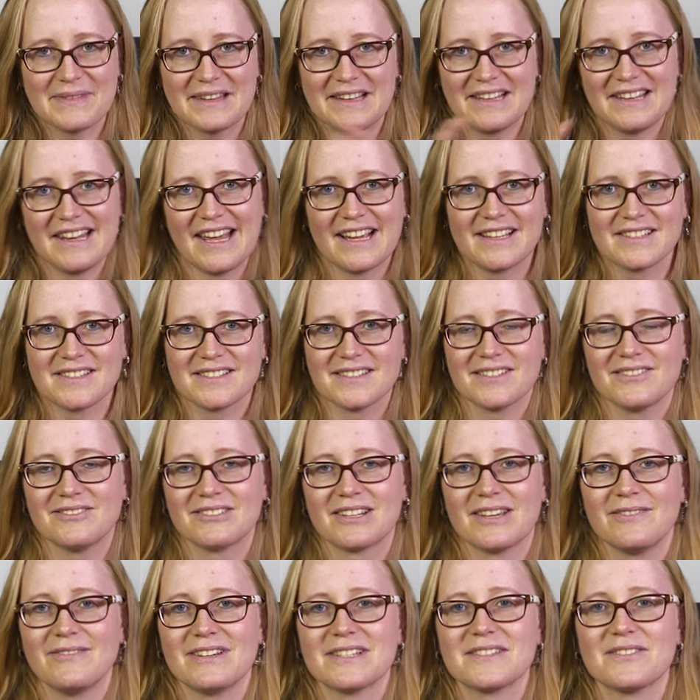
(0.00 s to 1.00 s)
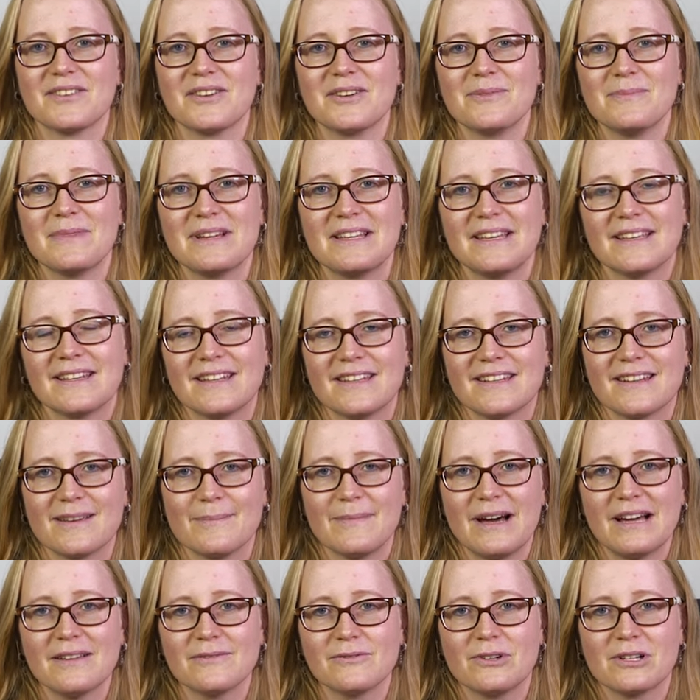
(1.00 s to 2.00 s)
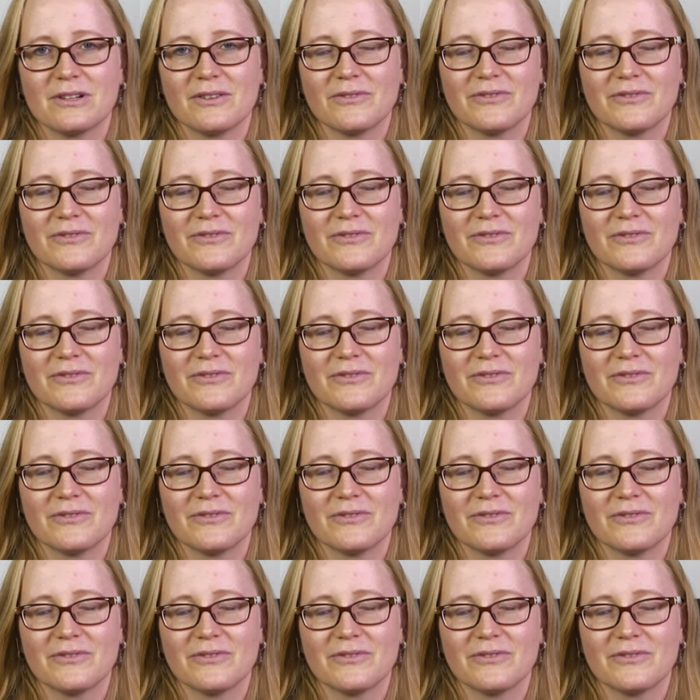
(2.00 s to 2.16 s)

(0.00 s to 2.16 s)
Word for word: Kleckse oder was auch immer ihr dann da machen wollt.